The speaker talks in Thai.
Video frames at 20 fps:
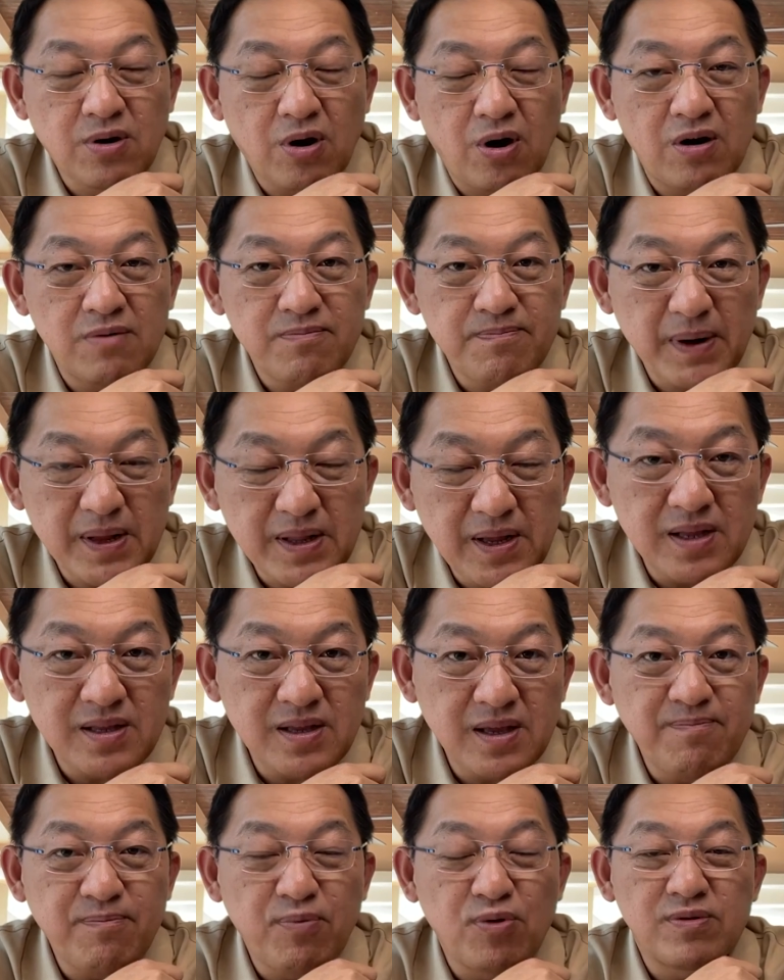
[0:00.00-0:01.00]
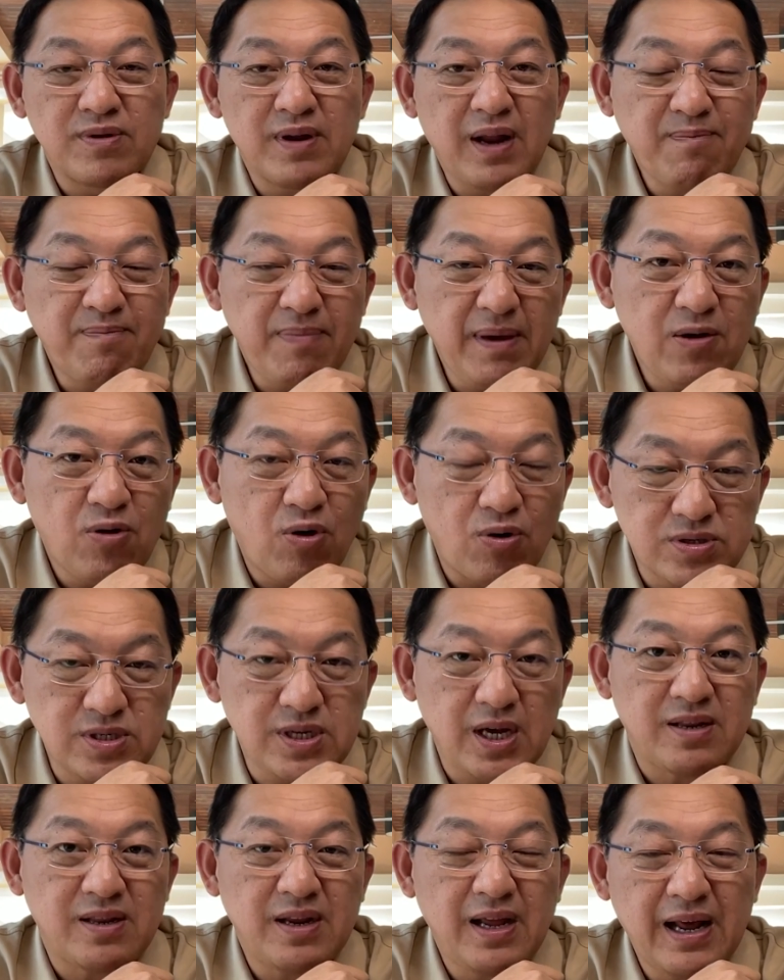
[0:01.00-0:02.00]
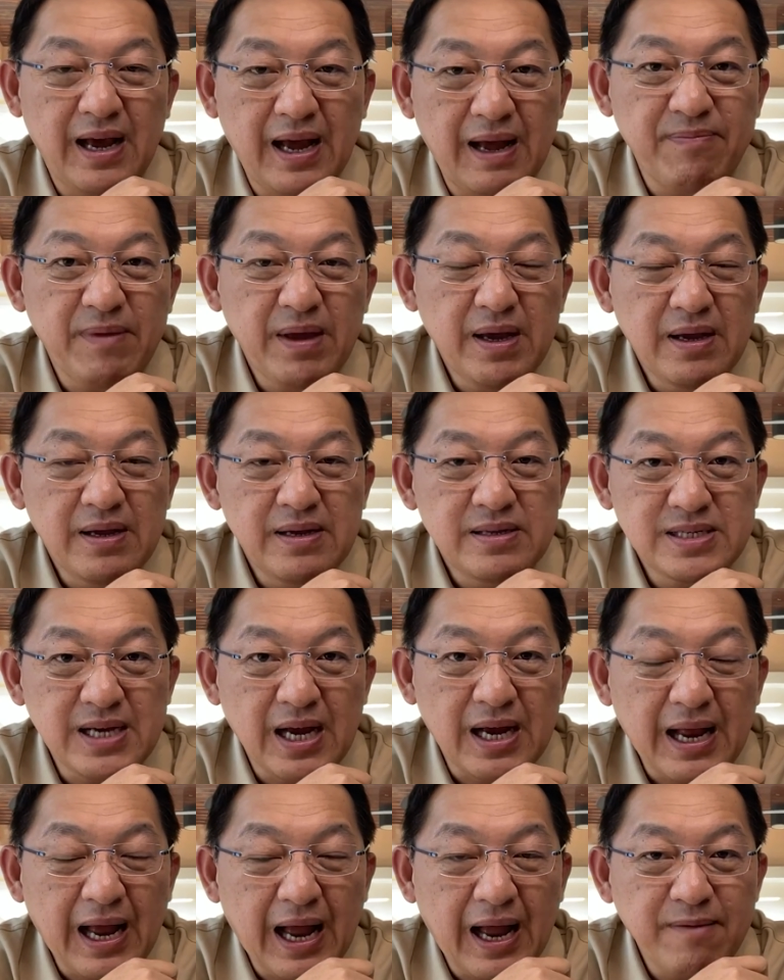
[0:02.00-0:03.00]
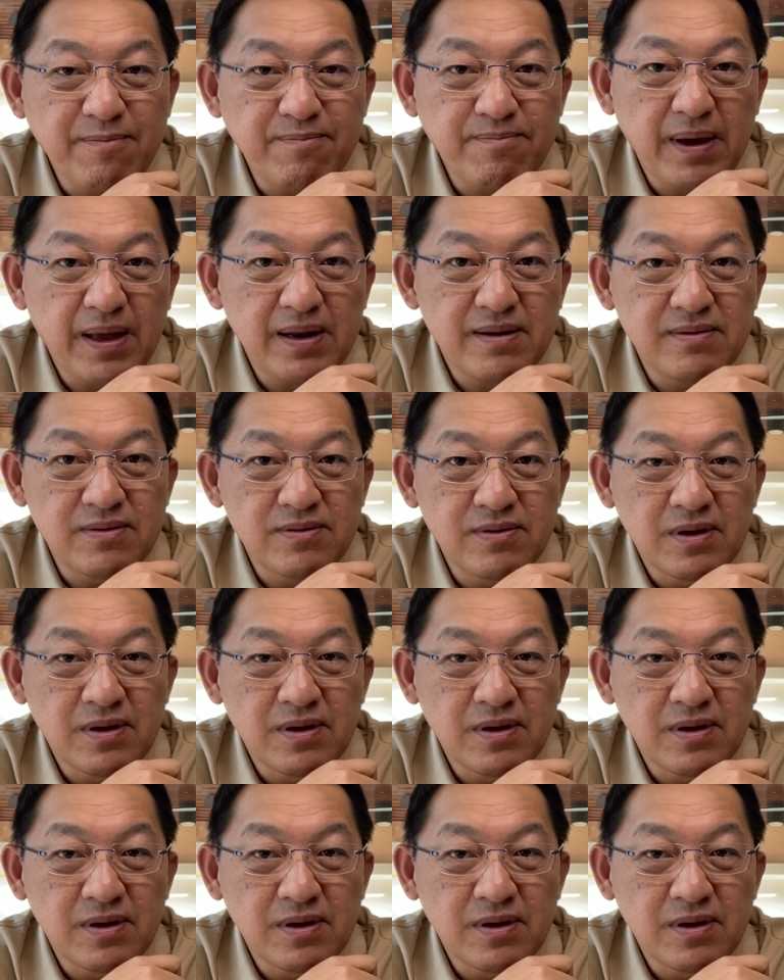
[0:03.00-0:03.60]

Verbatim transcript: ของประเทศญี่ปุ่นในปี 67 เนี่ยนะครับจะกลายเป็น